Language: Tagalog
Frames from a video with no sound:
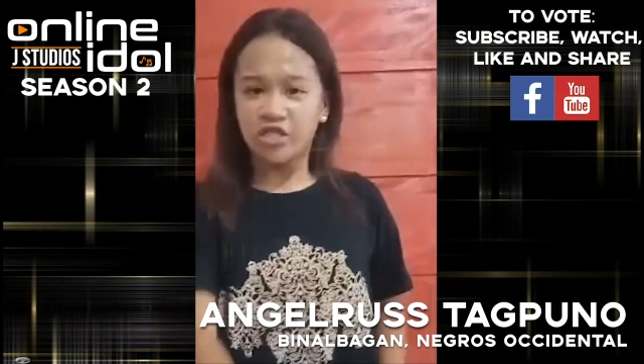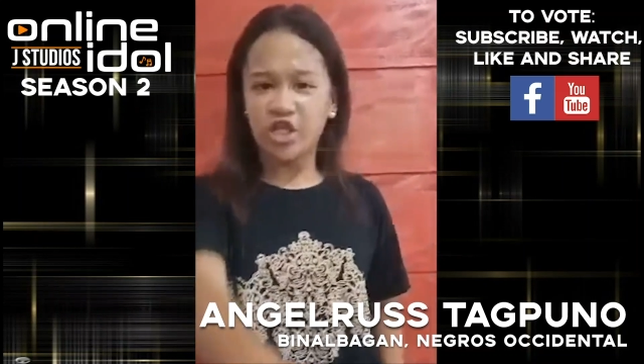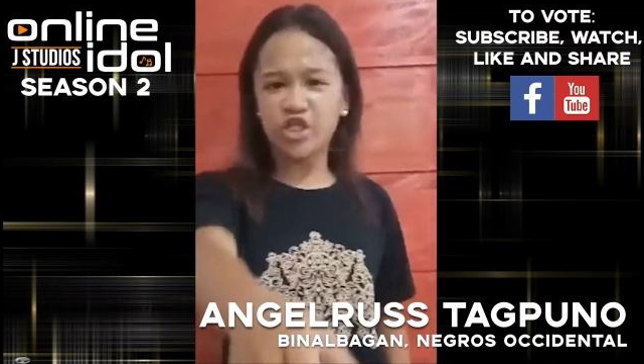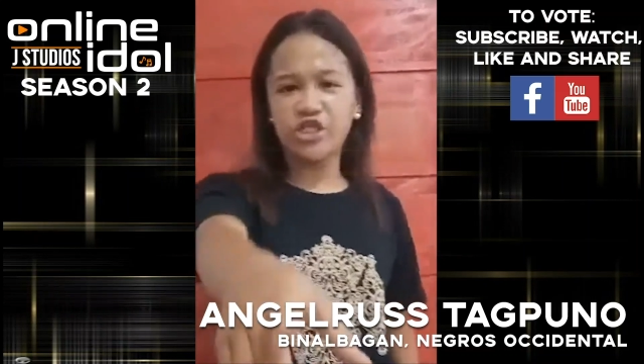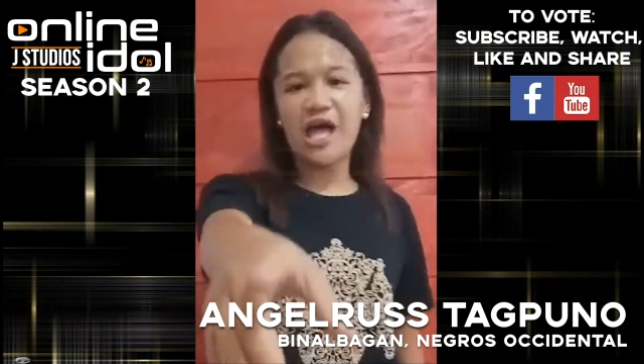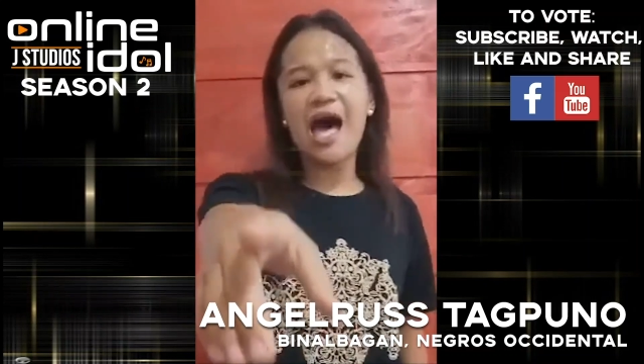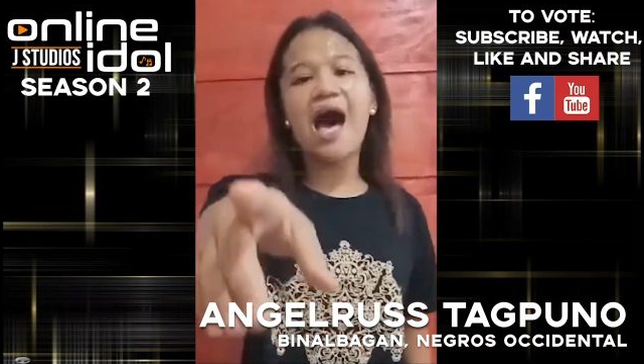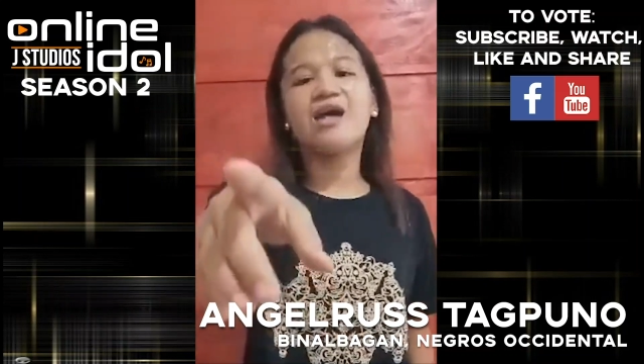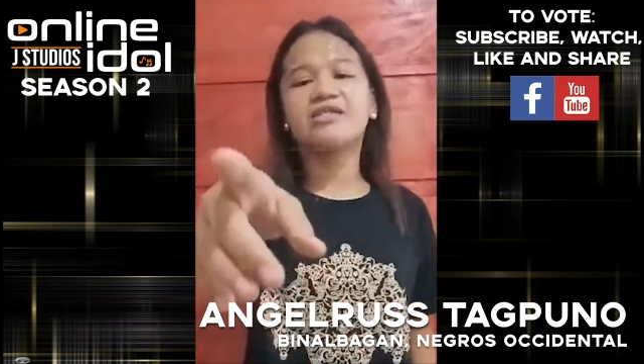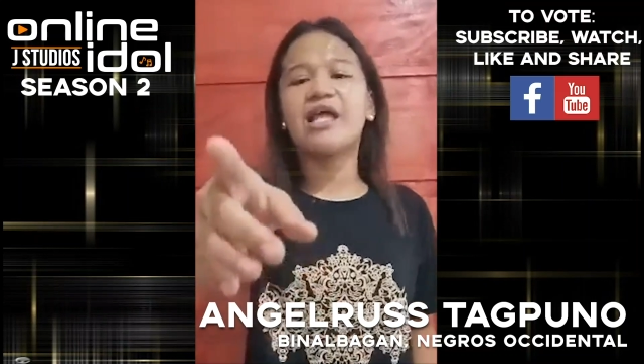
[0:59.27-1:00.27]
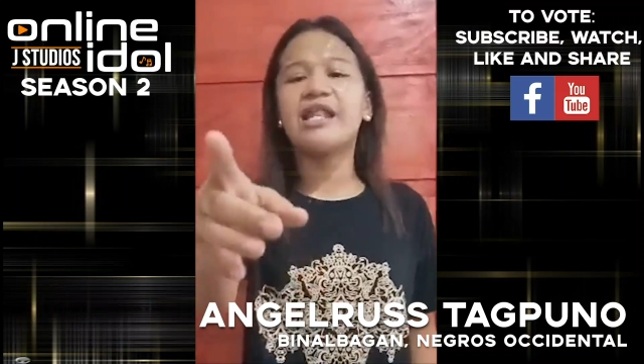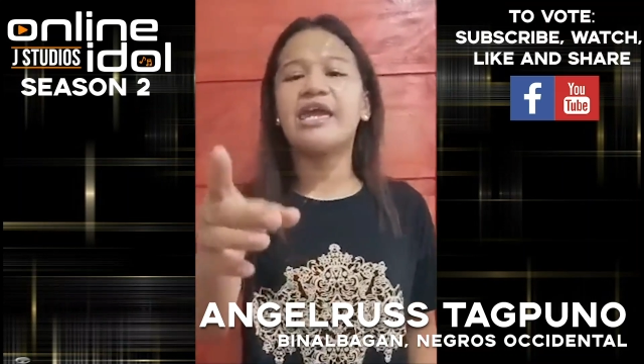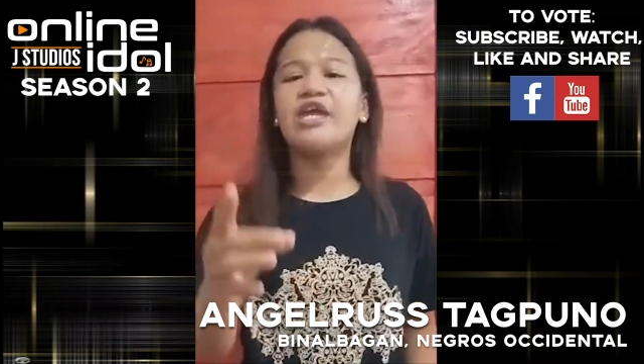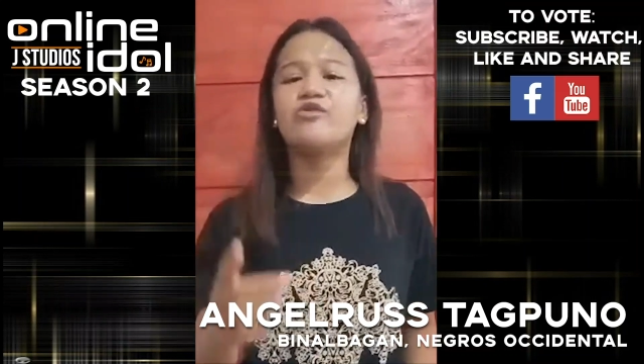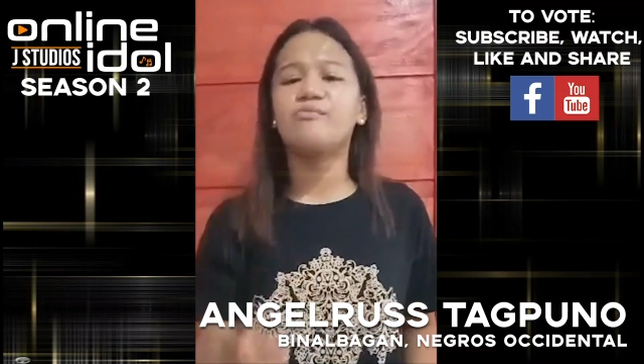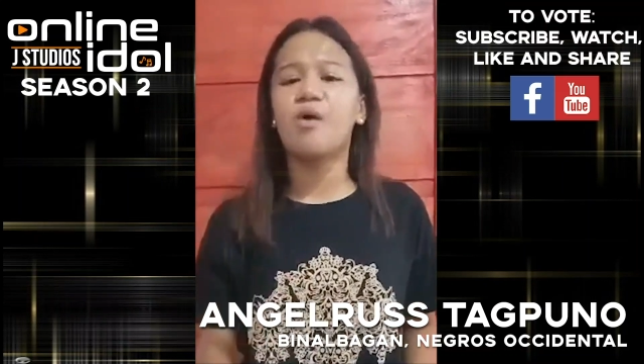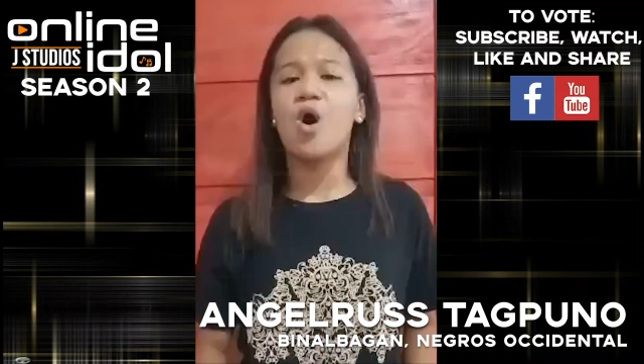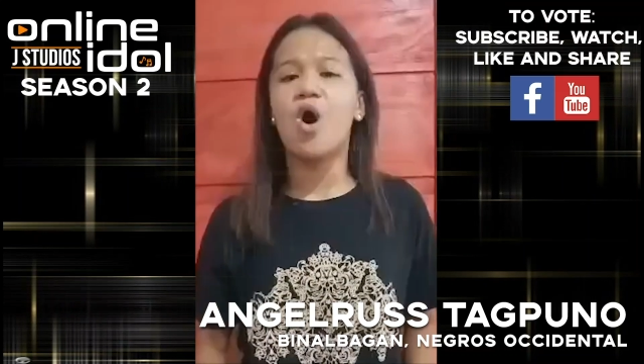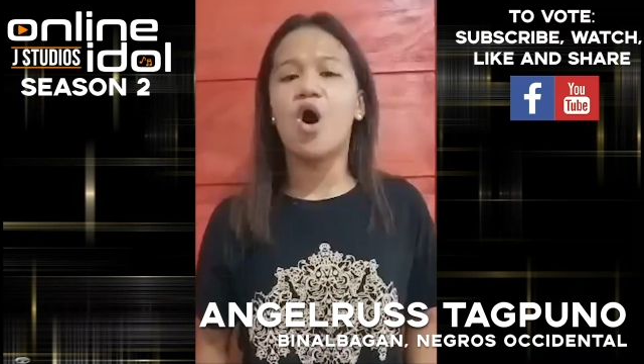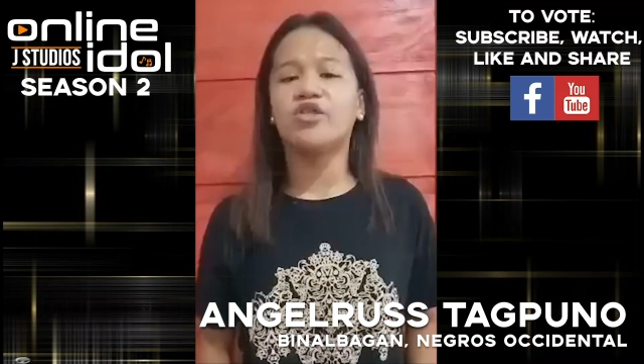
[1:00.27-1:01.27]
Nasaan na ang talino
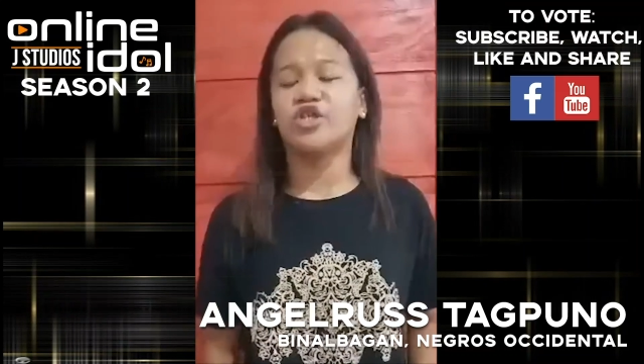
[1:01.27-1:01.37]
mo?